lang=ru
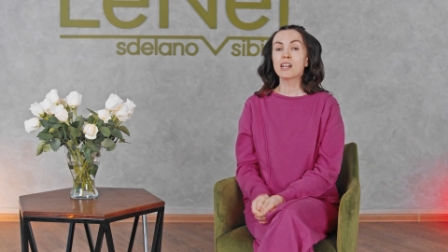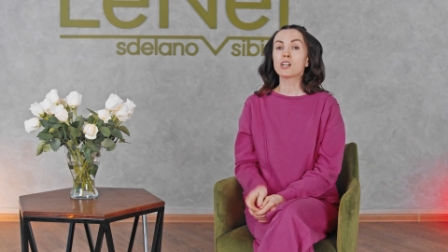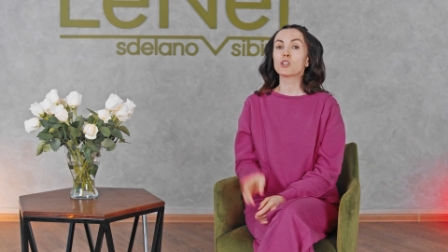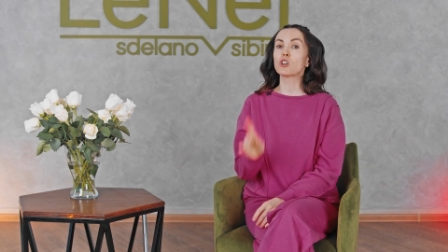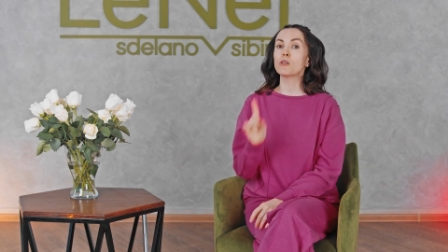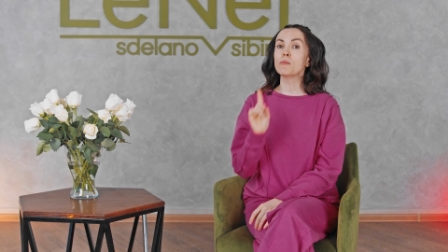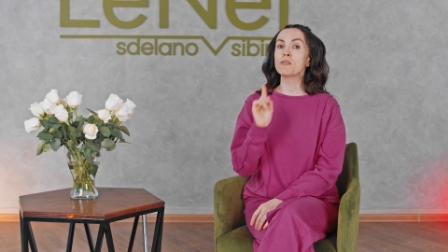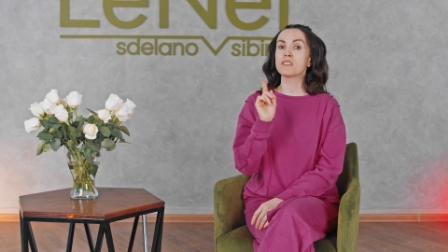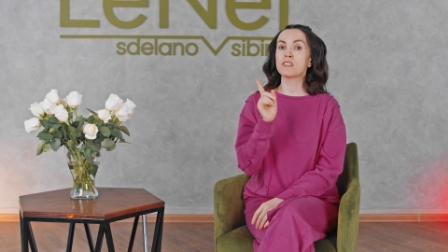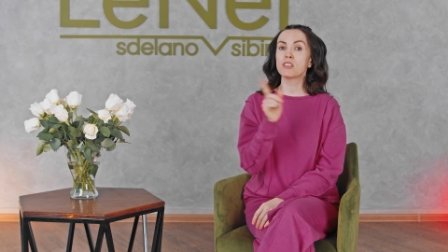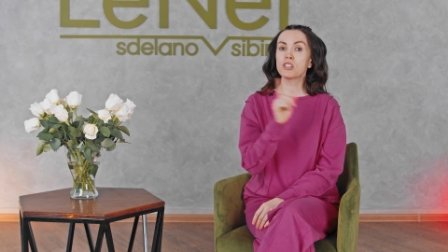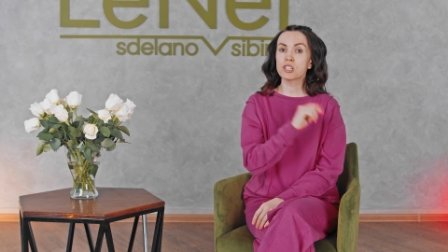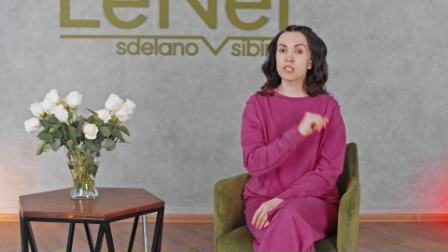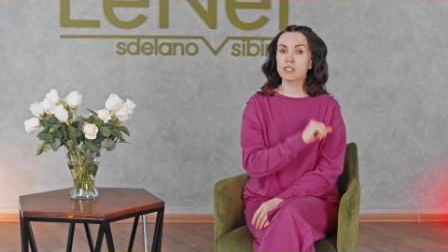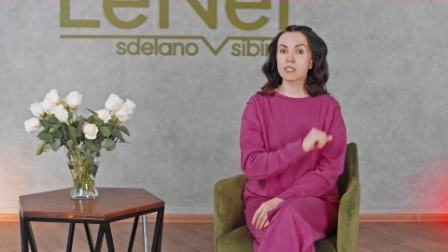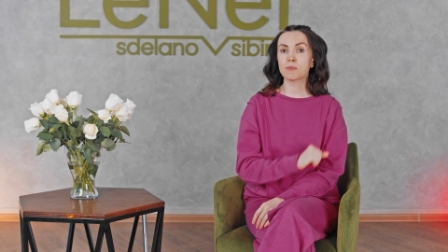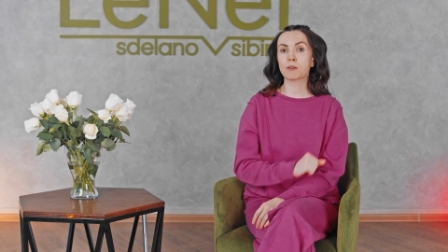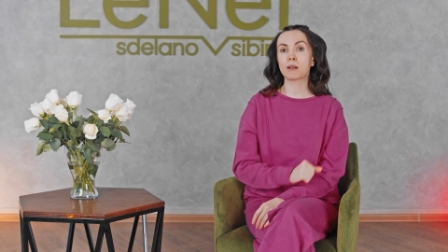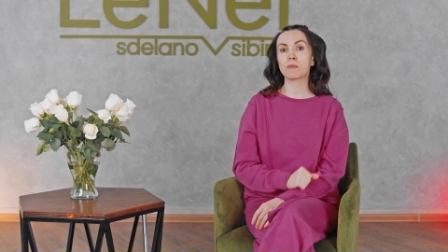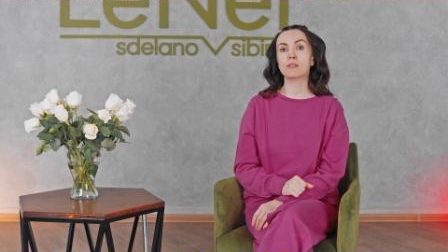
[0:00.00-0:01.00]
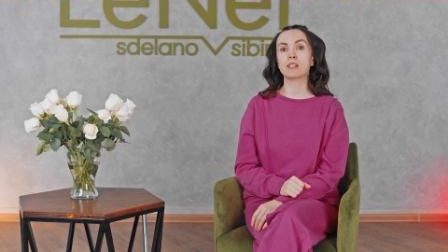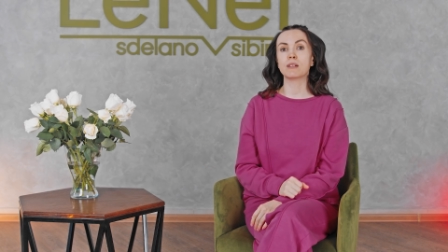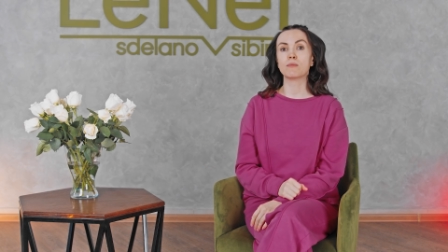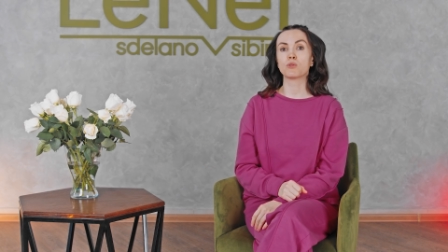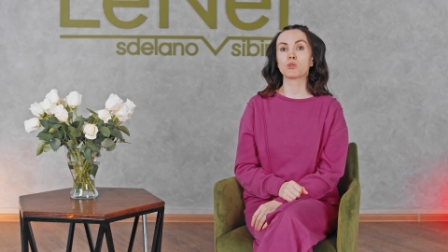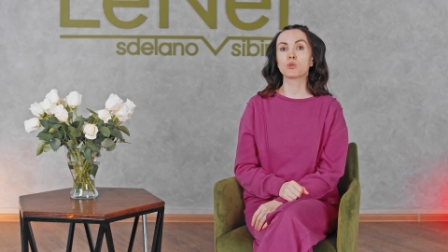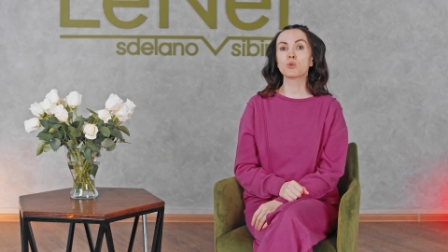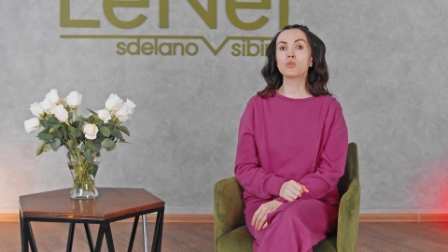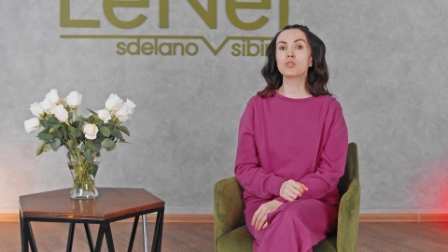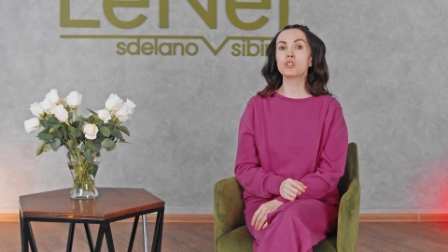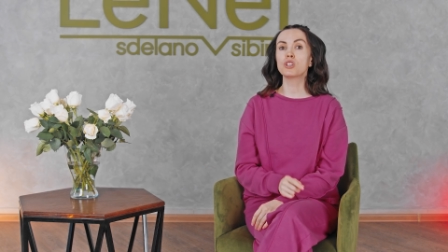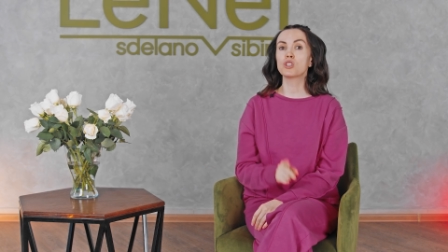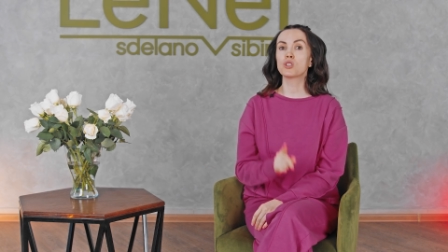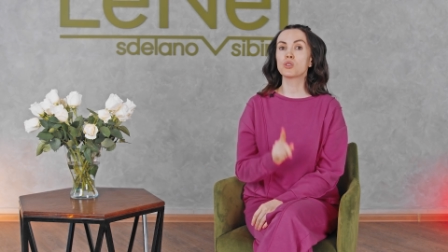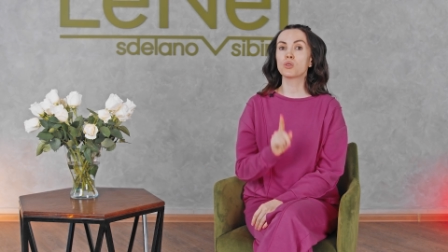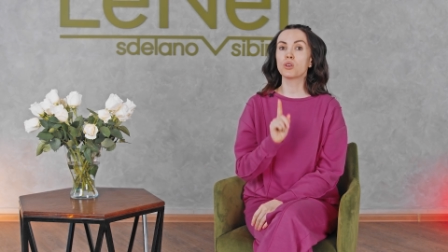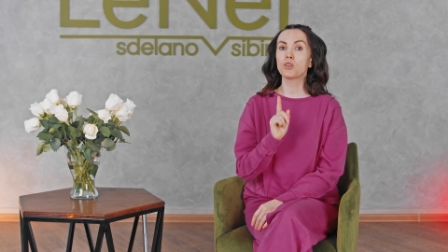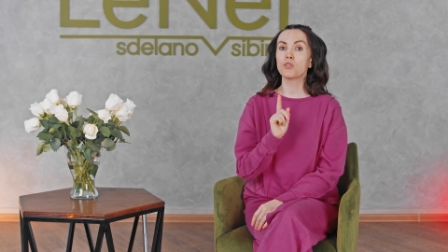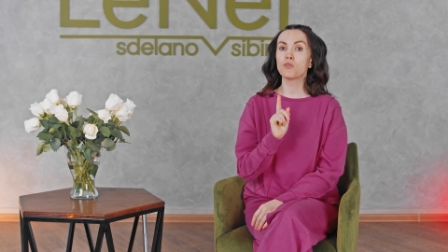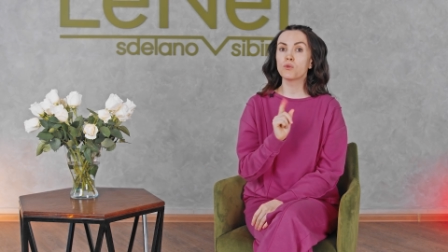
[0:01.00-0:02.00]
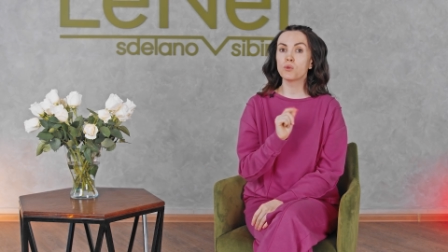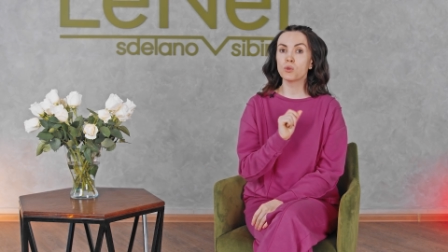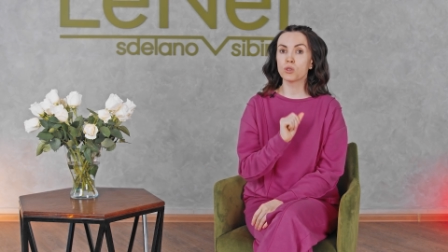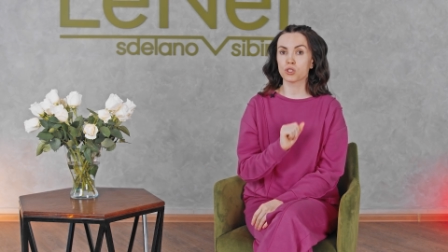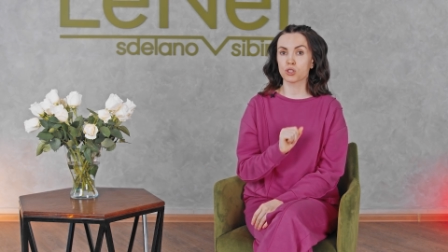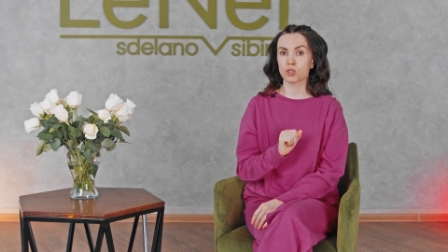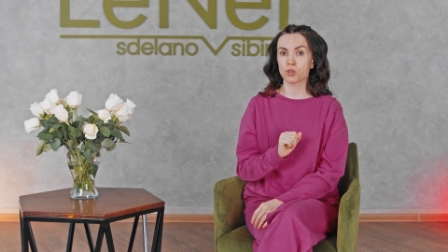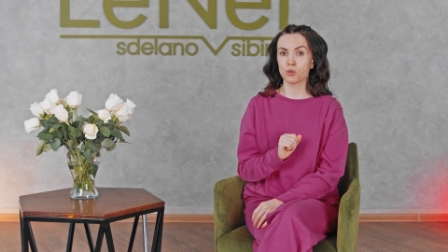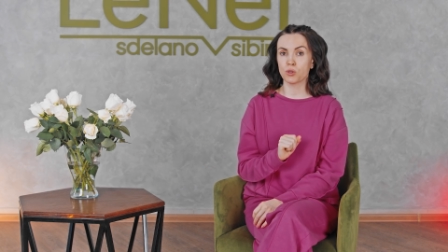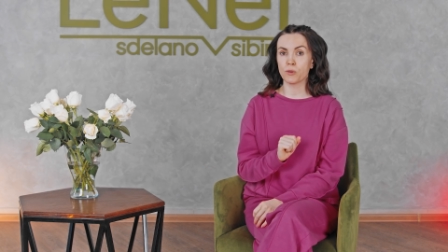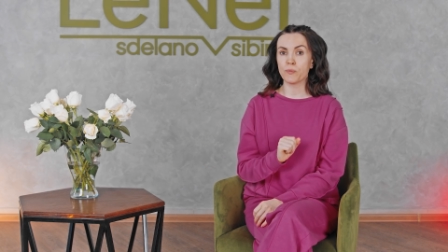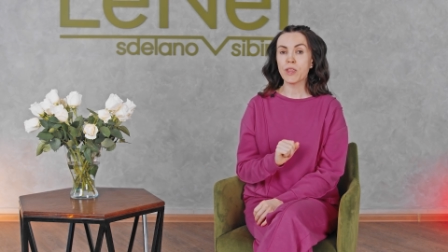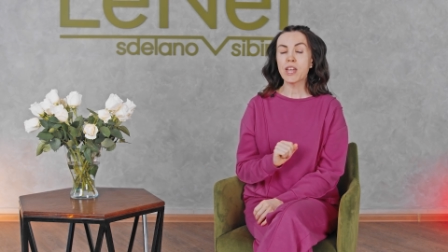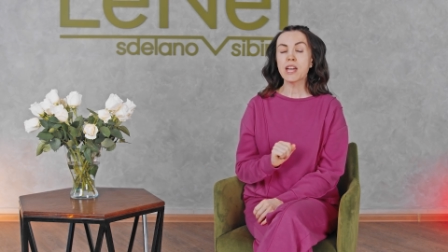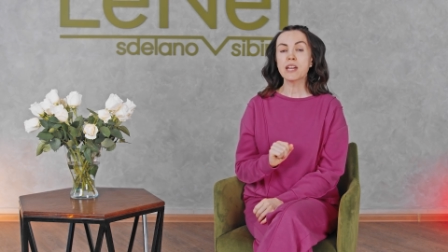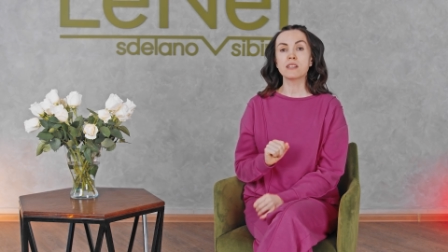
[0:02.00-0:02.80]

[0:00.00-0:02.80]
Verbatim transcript: Кроме эстетических проблем, тут еще вот что.